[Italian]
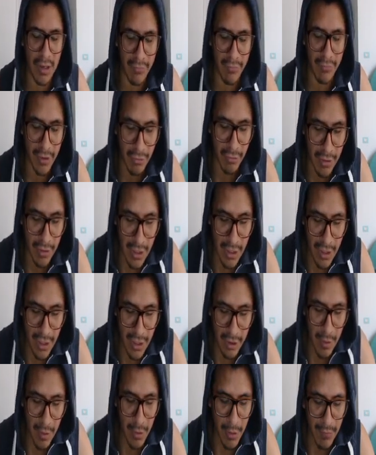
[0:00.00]
siamo a livello
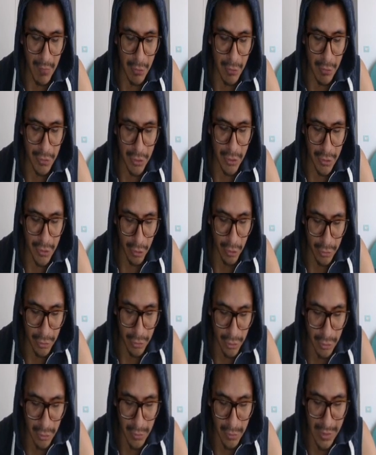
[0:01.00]
38
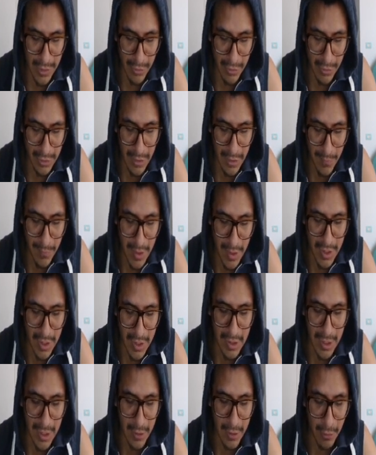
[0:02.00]
esattamente
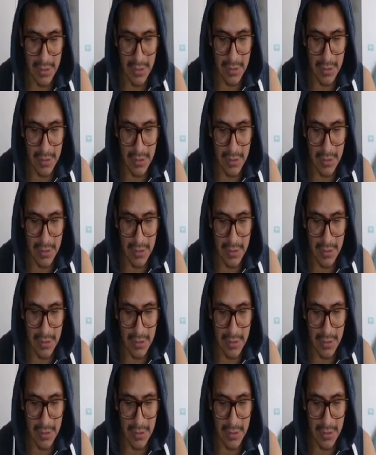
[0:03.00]
con,